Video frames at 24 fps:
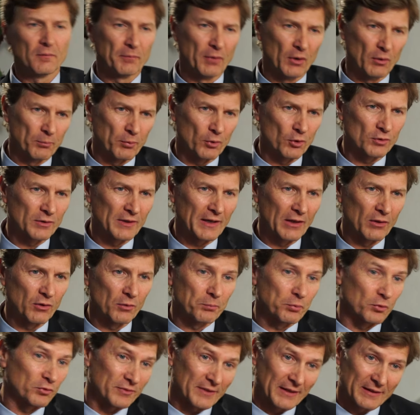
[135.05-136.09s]
pero por otro
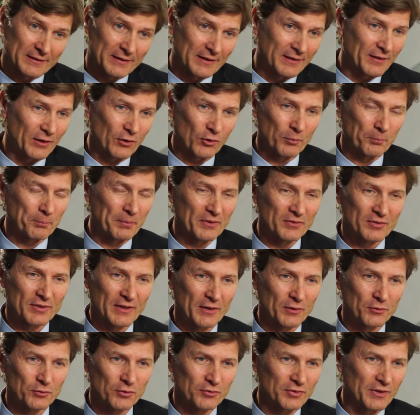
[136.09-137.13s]
lado, pues tratar de compensar
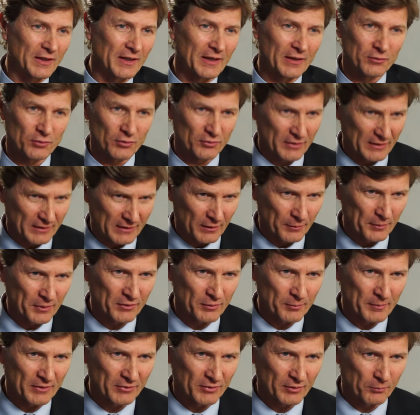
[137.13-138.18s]
esos ingresos a través
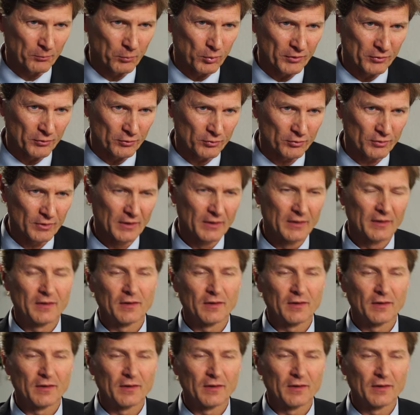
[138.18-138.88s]
de más impuestos,